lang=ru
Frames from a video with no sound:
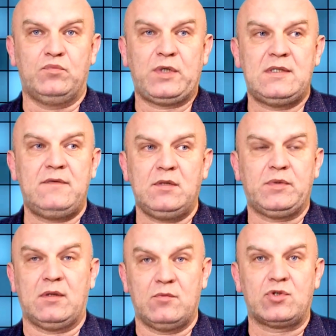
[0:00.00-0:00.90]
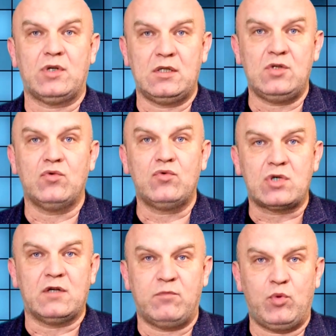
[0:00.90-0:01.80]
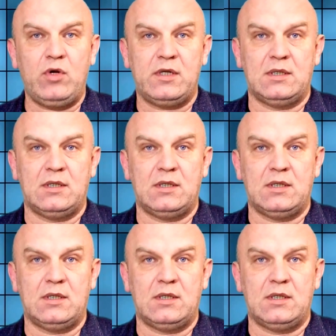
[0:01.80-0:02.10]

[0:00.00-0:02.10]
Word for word: предъявил, потому что они уже в поле.